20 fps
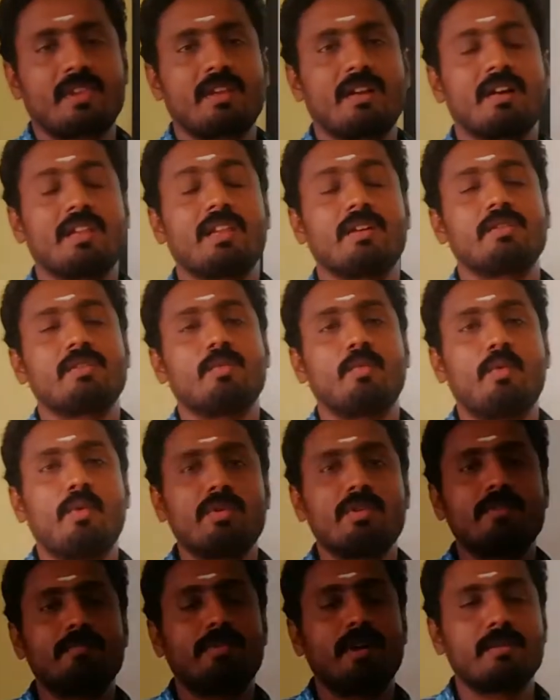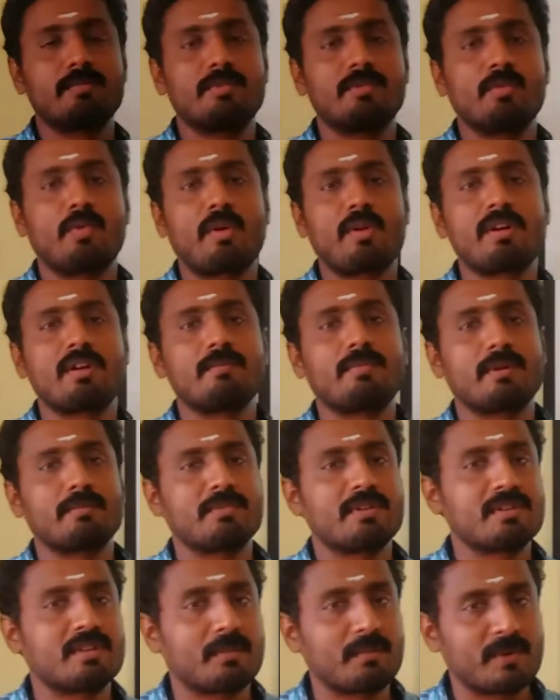அதாவது ஓங்கு பண்பு ஒடுங்கு
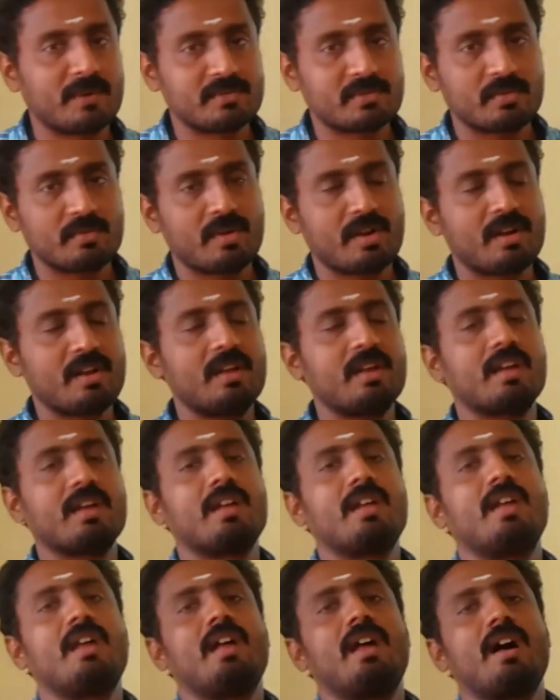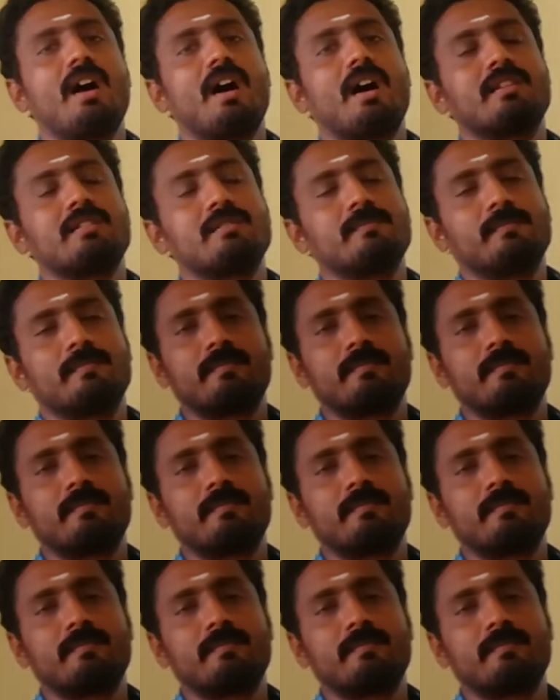பண்புன்னு தமிழில் சொல்லுவாங்கள்ல அது